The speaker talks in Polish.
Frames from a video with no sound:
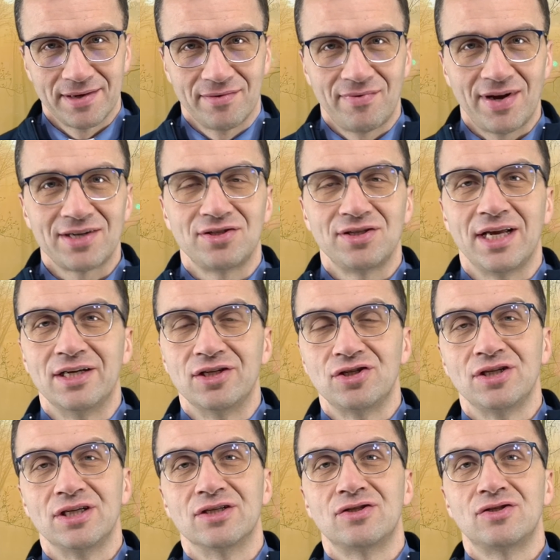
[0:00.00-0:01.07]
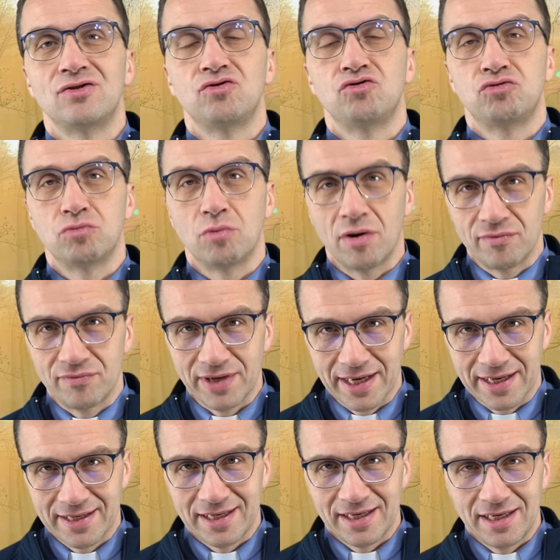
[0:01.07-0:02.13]
Ważniejszy jest
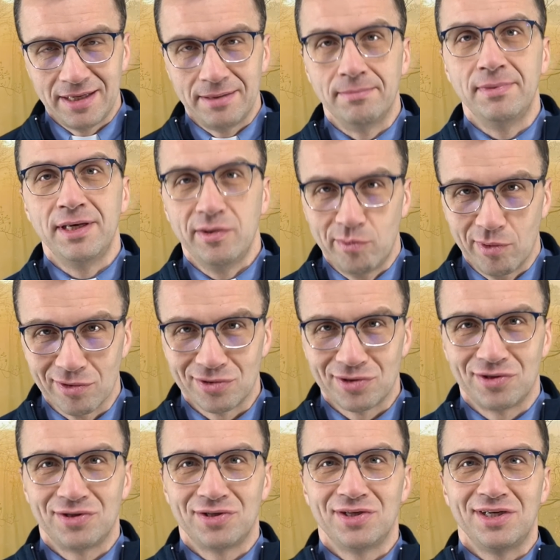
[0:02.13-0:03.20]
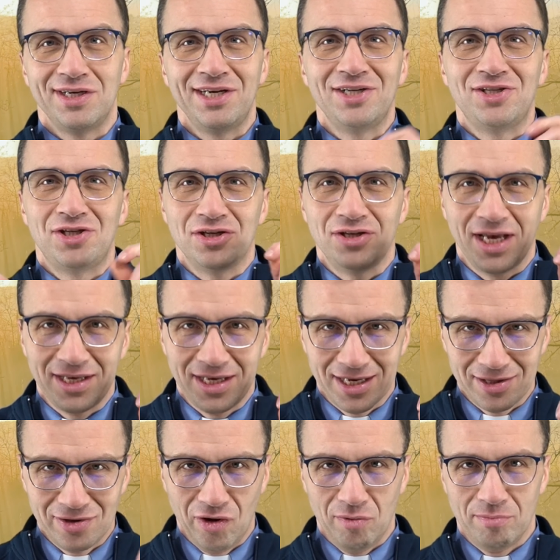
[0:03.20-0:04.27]
człowiek i miłość i
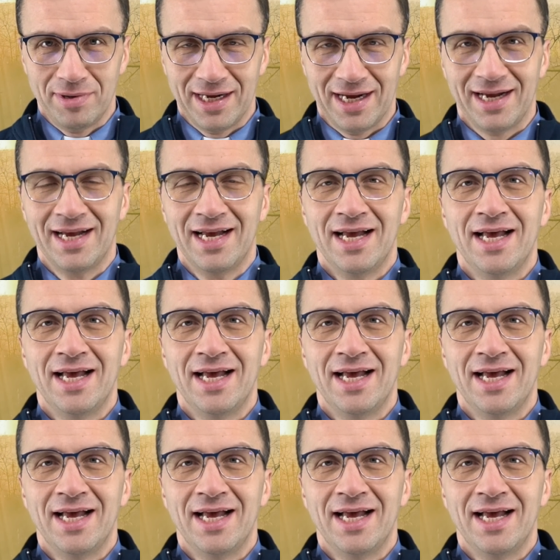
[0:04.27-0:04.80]
czynienie dobra.